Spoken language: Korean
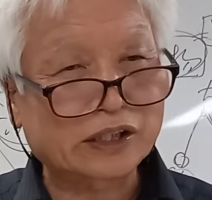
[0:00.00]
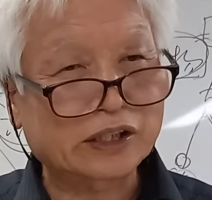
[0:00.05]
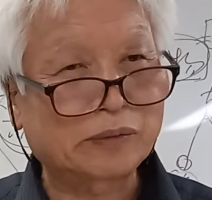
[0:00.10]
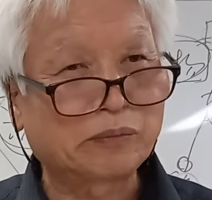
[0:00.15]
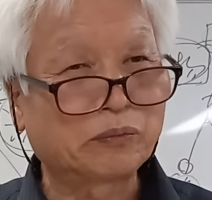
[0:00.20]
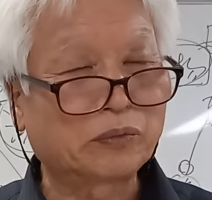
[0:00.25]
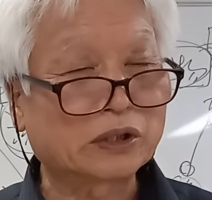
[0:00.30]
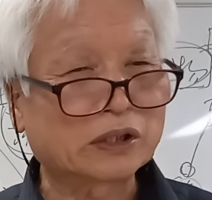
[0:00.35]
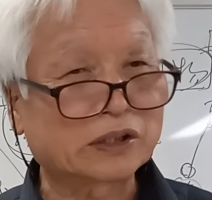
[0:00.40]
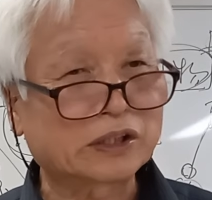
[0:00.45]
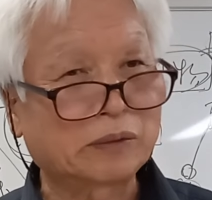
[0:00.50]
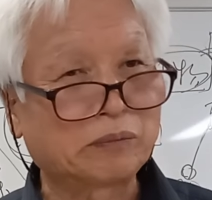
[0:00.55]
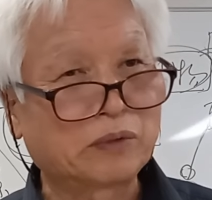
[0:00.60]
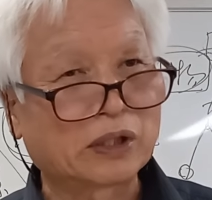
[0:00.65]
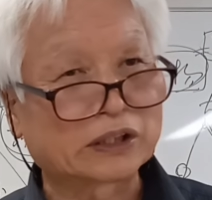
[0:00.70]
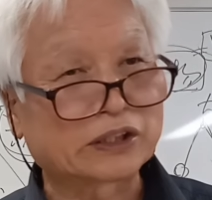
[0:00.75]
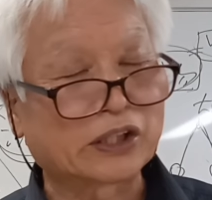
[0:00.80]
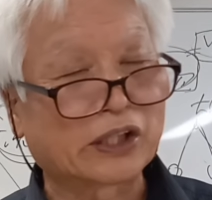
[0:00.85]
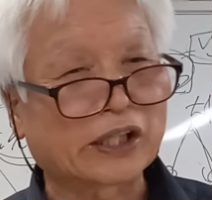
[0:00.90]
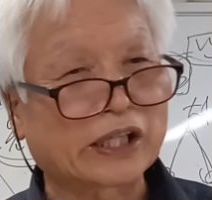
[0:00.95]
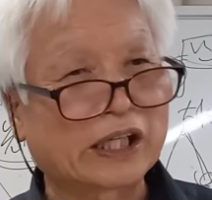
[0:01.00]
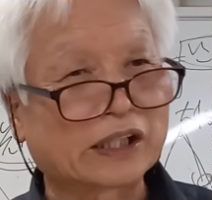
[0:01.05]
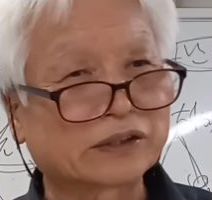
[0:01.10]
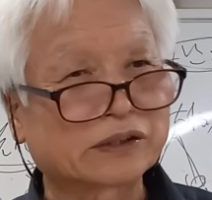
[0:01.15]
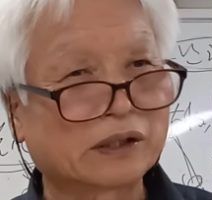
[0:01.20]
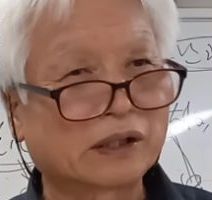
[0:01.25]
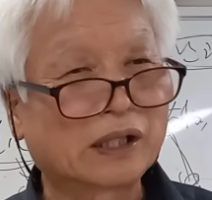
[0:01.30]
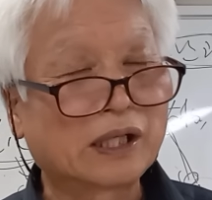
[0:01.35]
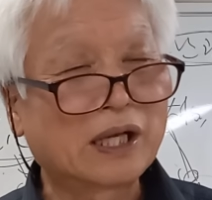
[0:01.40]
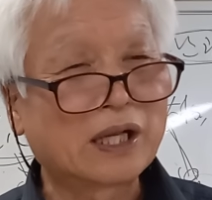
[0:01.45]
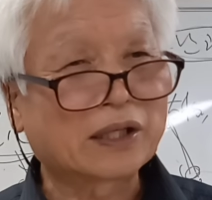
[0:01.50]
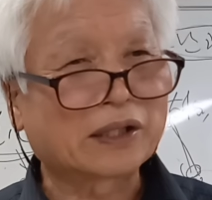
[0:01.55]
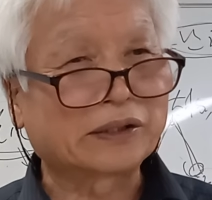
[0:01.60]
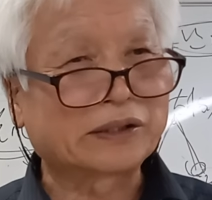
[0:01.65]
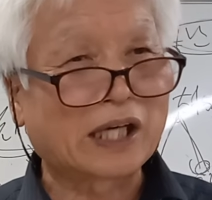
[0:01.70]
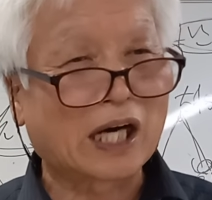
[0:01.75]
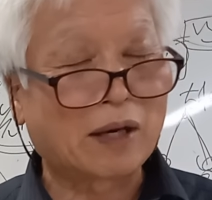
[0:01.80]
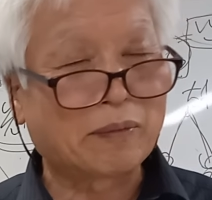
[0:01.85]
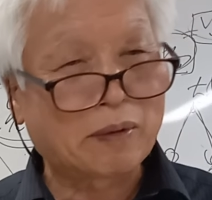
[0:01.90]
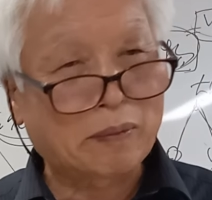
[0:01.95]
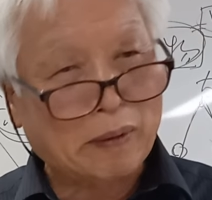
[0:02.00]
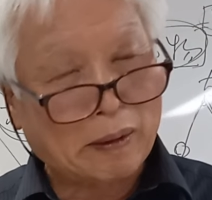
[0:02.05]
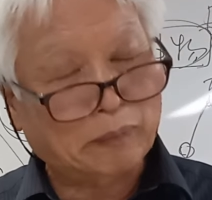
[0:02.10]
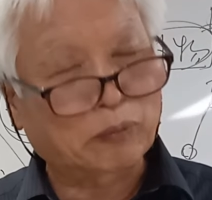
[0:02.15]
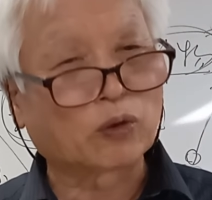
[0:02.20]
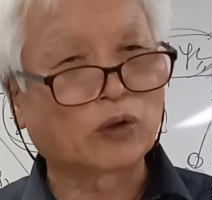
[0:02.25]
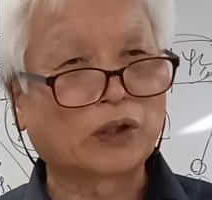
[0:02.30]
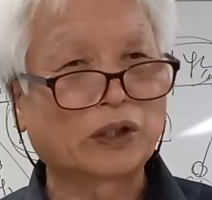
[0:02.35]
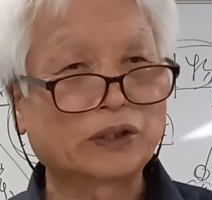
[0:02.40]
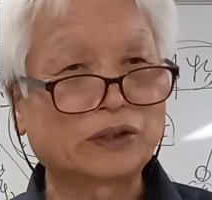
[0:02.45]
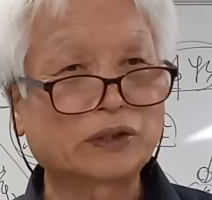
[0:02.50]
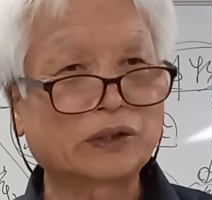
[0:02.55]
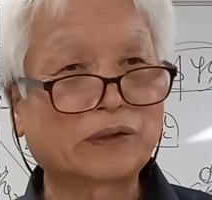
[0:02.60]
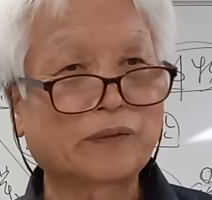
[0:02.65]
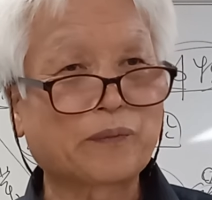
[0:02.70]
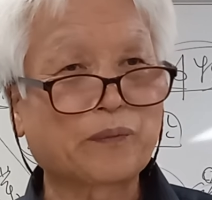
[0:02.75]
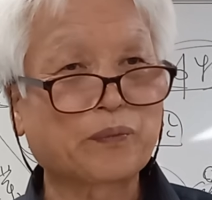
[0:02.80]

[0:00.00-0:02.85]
신명스럽게 해서 그 다음에 베푸는 거죠.